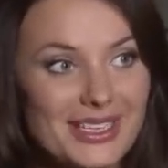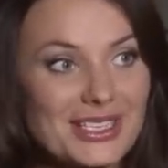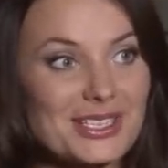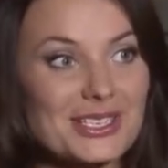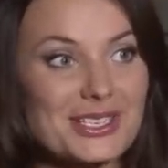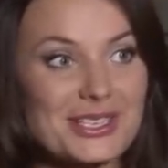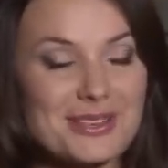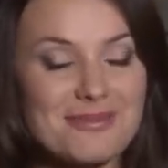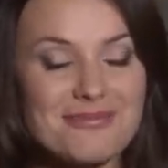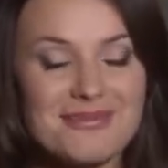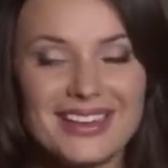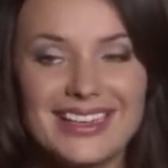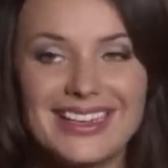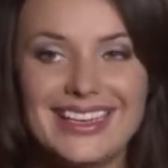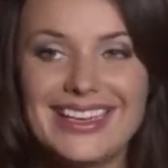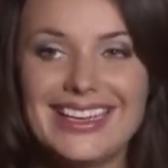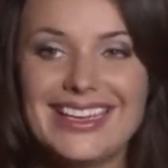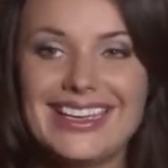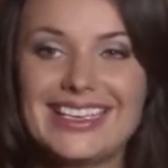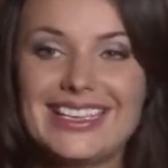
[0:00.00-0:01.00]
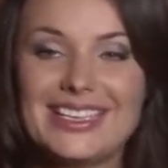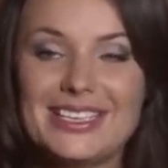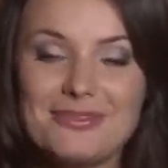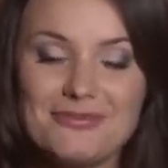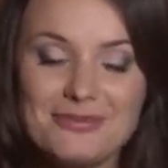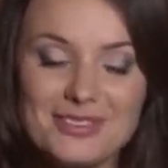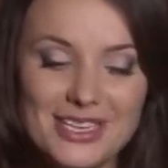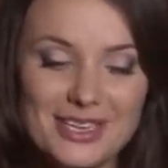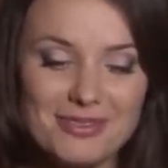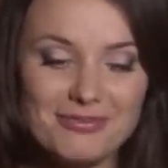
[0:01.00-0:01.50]
режим, и
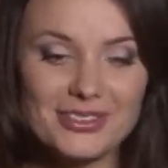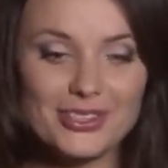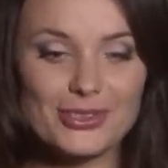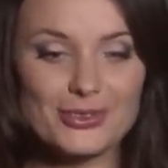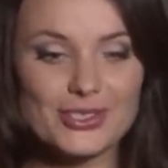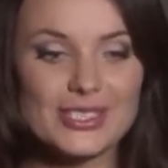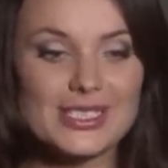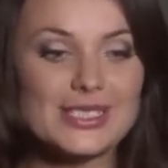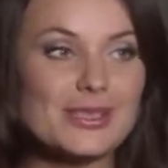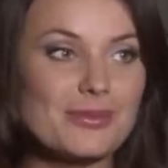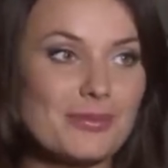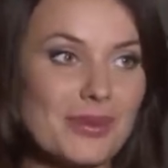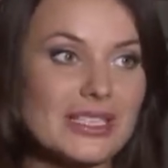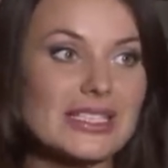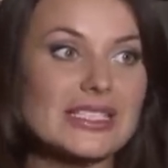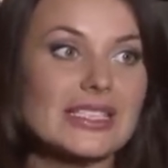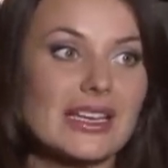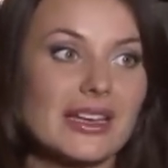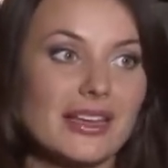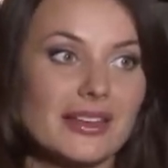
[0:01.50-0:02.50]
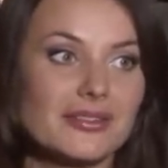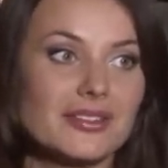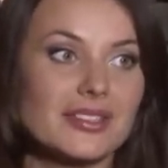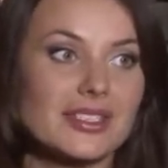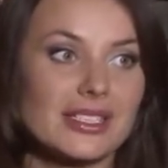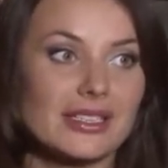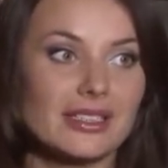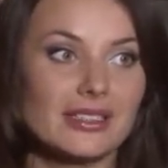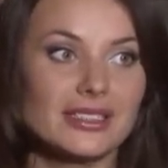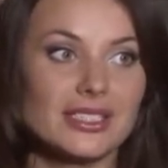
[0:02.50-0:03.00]
мне приходится
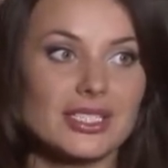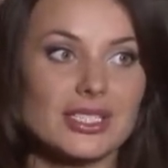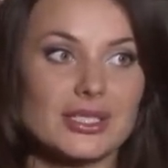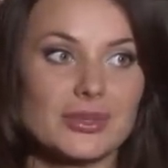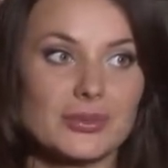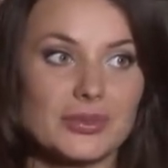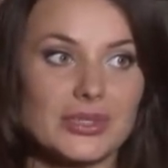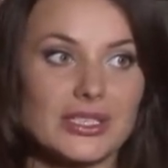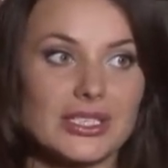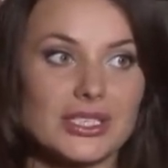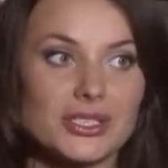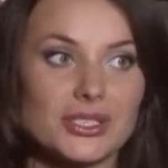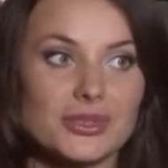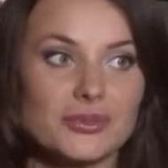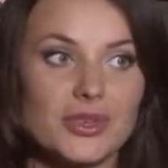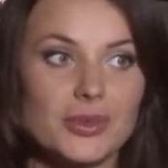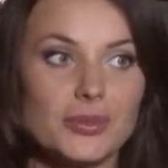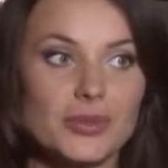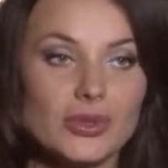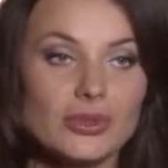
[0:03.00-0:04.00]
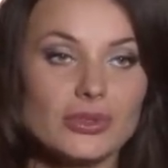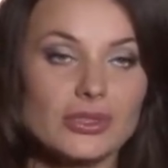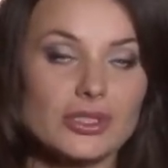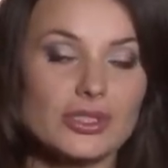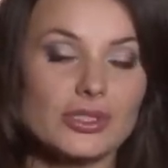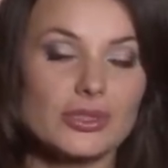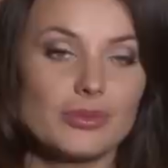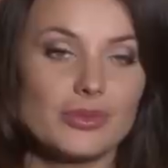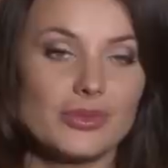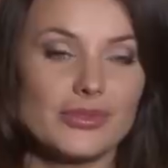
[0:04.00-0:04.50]
подстраиваться, конечно, под режим
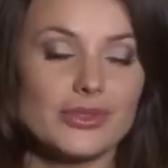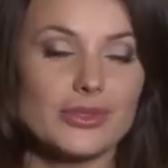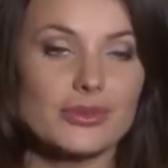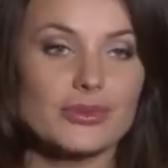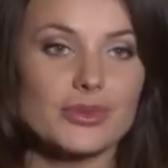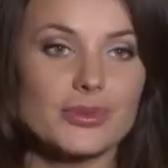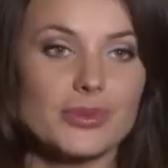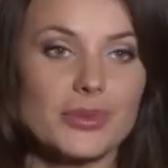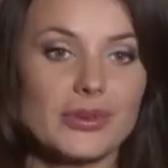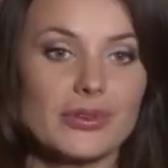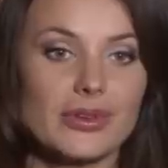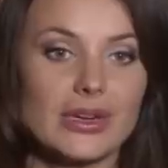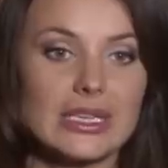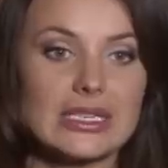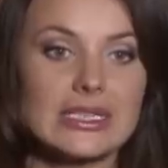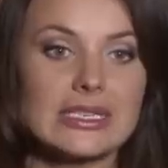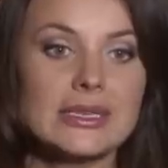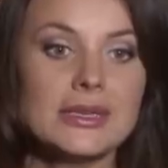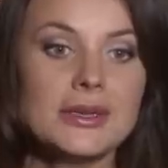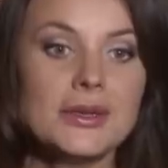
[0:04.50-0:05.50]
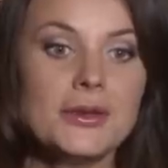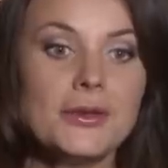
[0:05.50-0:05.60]
ребенка, чтобы все успевать.